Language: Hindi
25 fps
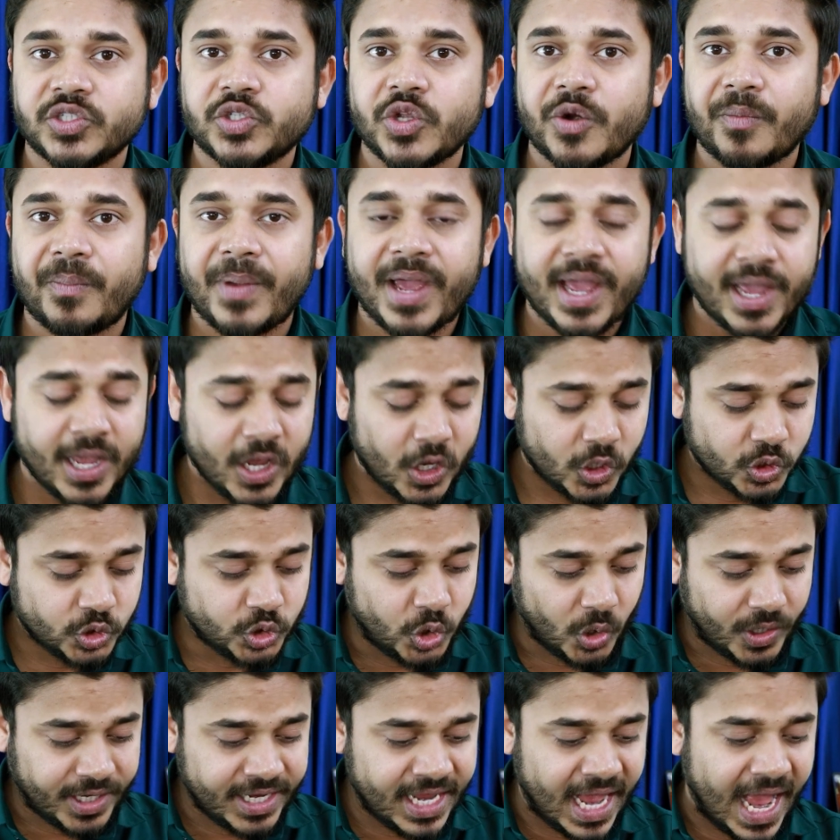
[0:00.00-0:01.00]
रुपए
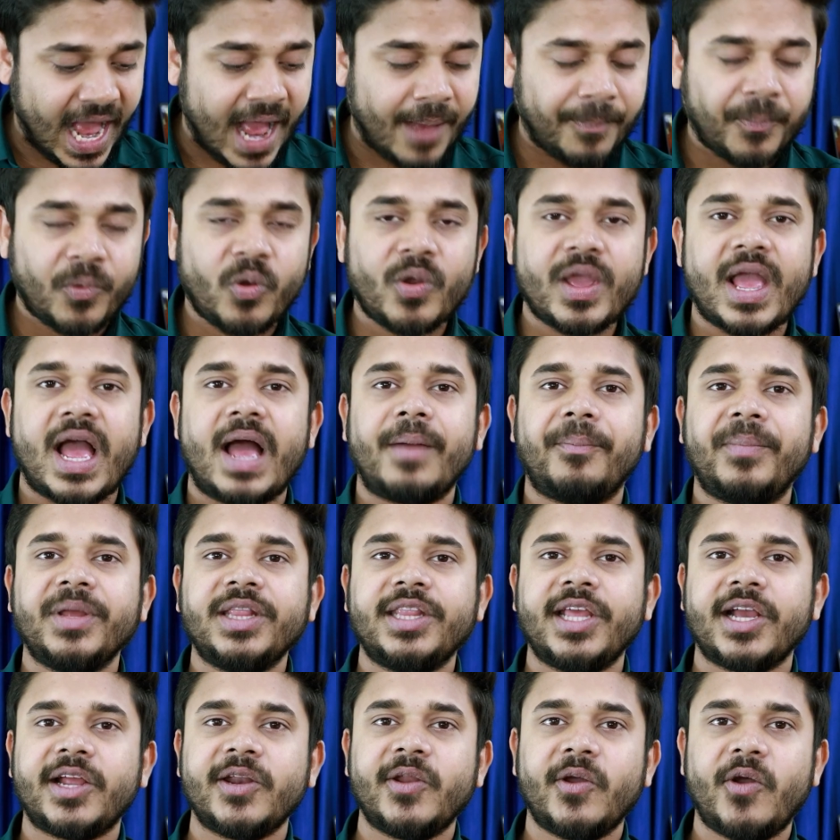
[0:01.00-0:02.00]
जो कि आपको यहाँ पे
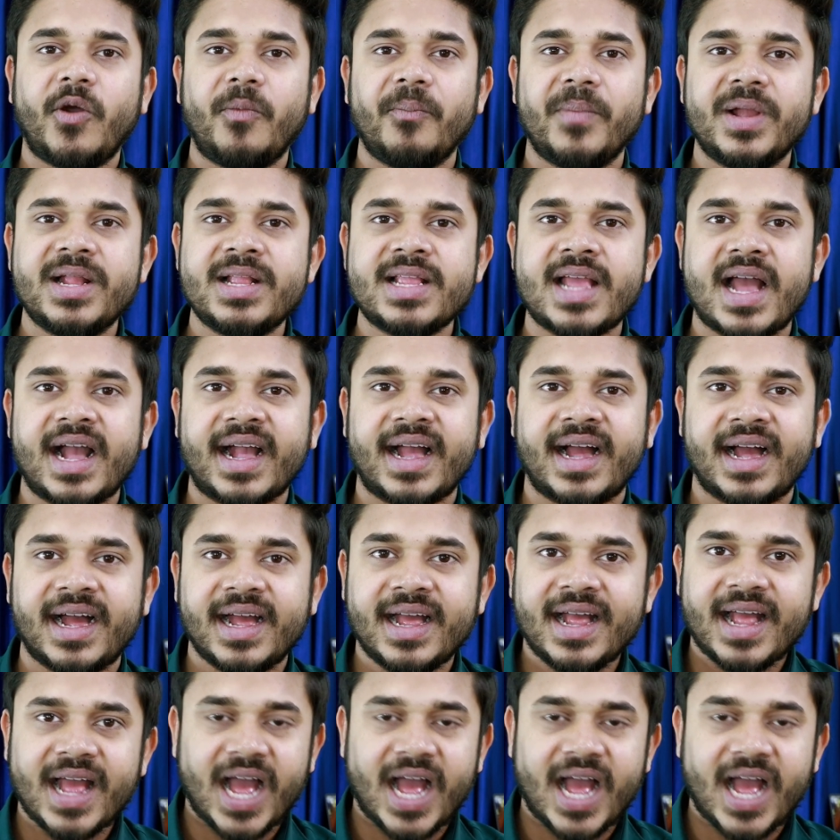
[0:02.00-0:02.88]
देखने को मिल जाएगा